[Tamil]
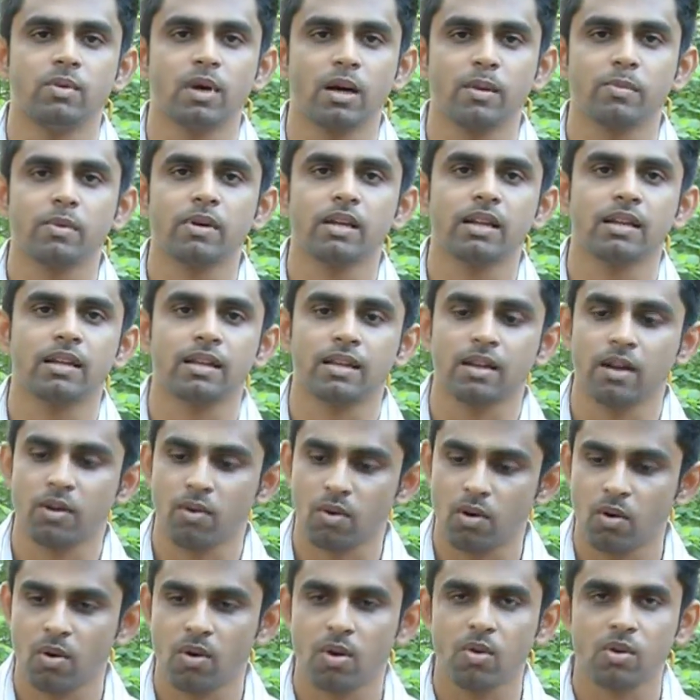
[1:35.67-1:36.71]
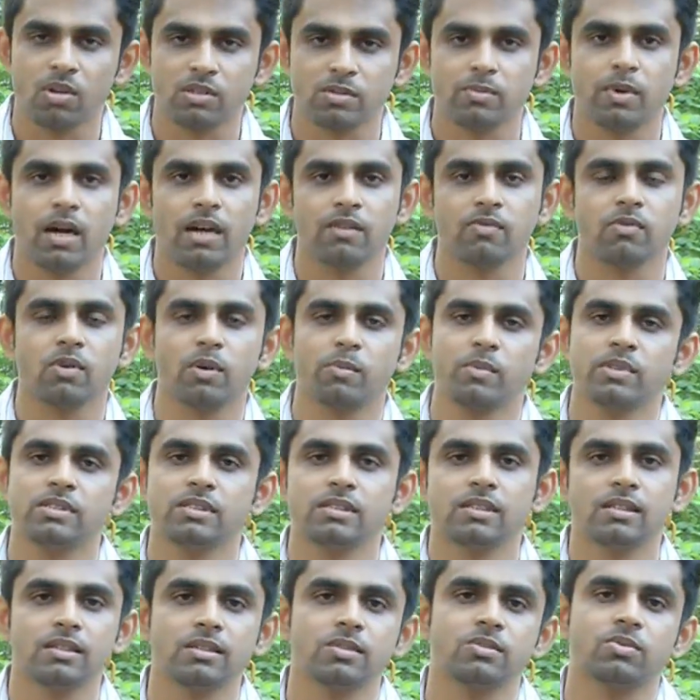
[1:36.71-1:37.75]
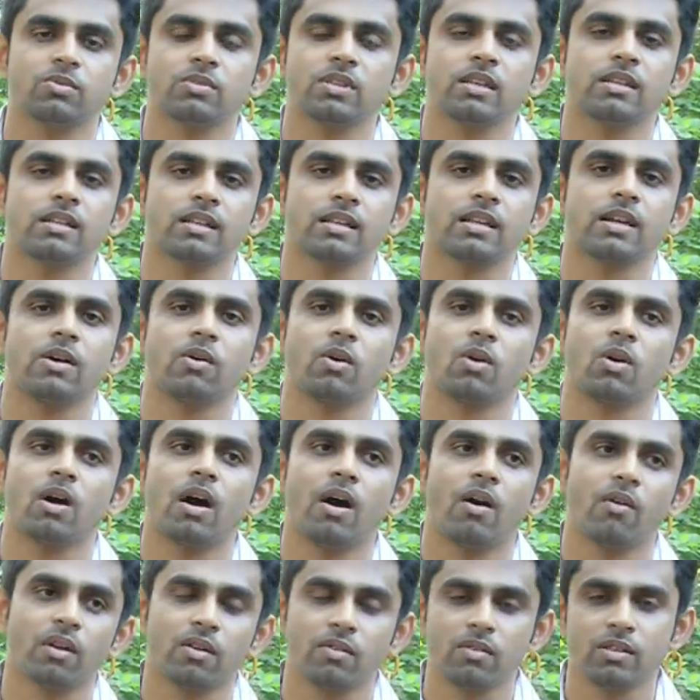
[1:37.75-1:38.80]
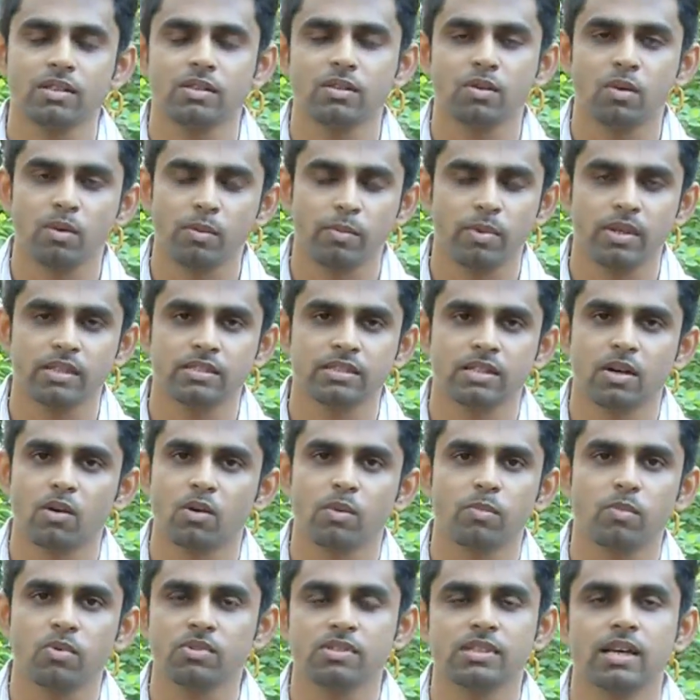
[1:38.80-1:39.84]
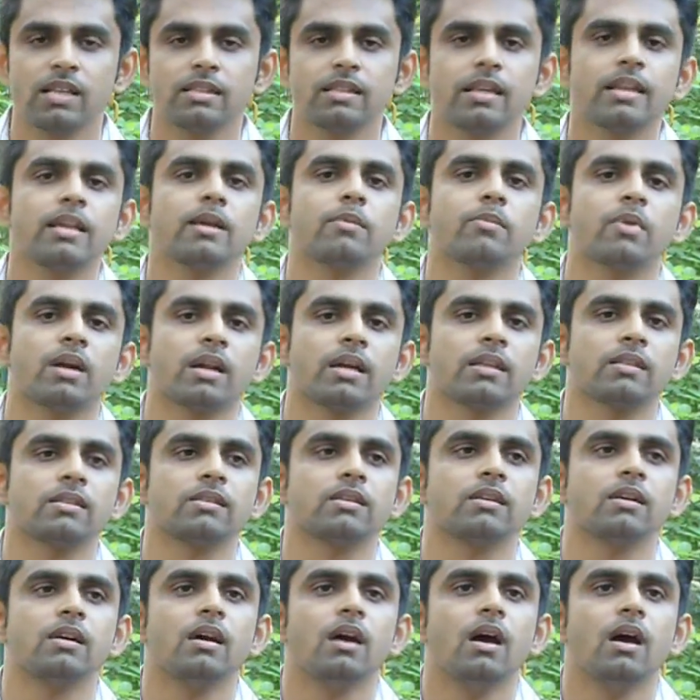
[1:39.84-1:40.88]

ஒர்க் பண்ணிகிட்டு இருக்கிறவங்களோ இல்லை ஒரு ஸ்மார்ட் ஃபோன் வச்சுட்டு சுற்றிட்டு இருக்கிறவங்களோ அவங்களுக்கு வந்து ஒரு பெருசாக ஒரு புதுசாக தெரிய மாட்டேங்குது